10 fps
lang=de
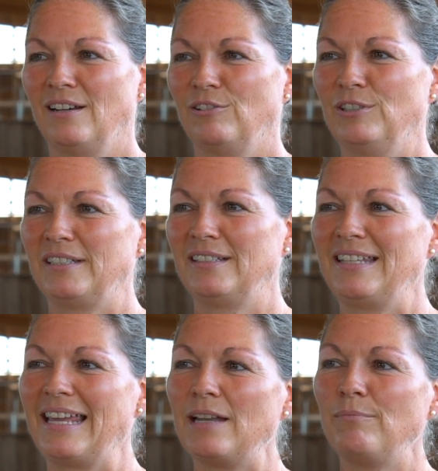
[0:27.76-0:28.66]
Und in
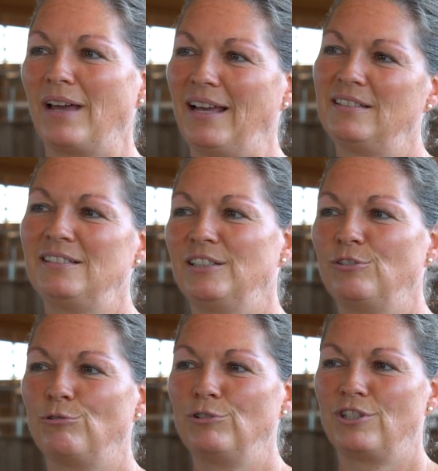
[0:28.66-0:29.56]
jedem einzelnen
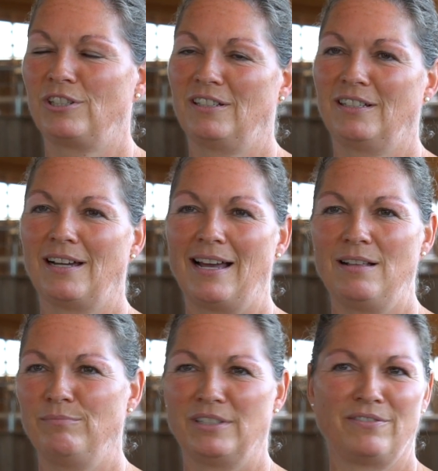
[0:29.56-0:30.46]
Coaching, egal
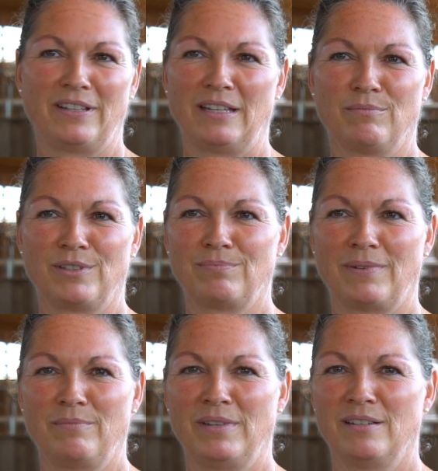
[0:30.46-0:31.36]
mit wem, ist
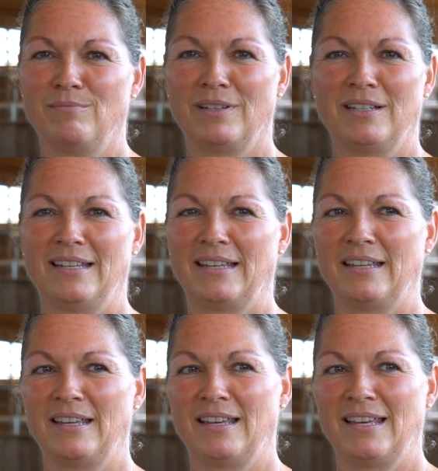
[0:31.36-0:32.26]
bei mir immer eine
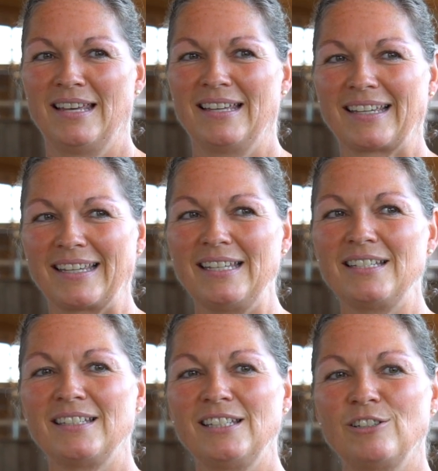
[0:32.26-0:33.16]

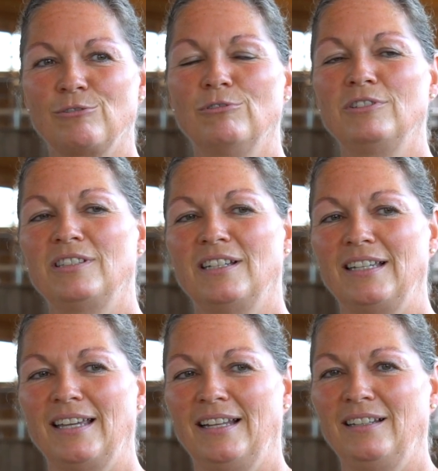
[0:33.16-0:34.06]
richtig große
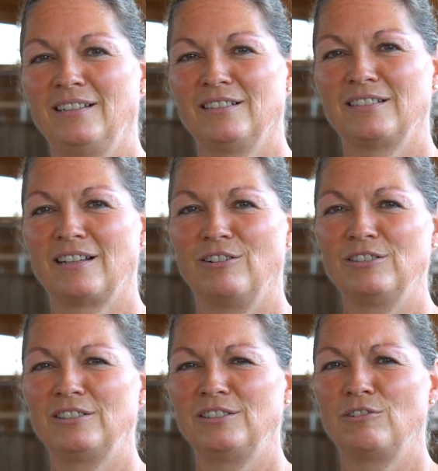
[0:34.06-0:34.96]
Erkenntnis
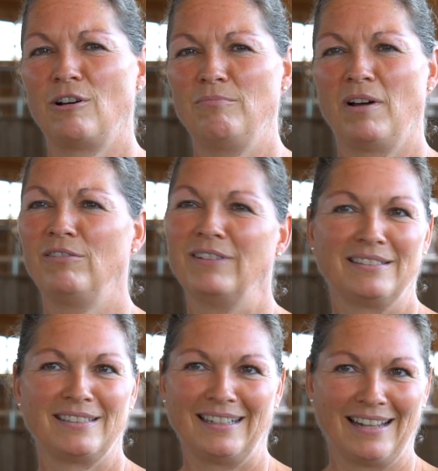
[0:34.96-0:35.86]
rausgekommen. Auch wenn
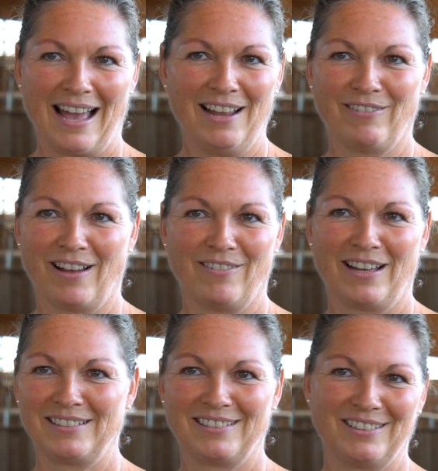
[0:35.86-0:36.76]
sie klein war, war
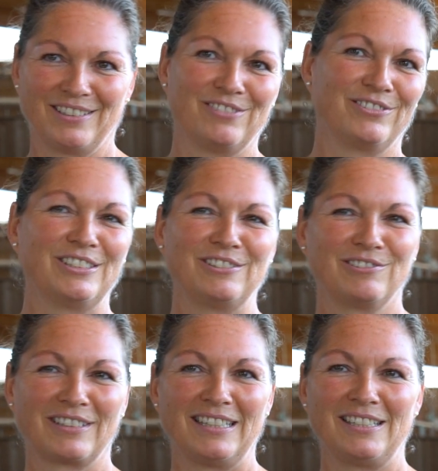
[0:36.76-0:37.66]
sie in ihrer
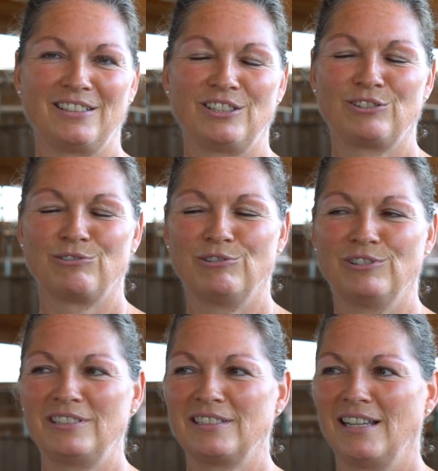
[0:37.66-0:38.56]
Wirkung richtig groß.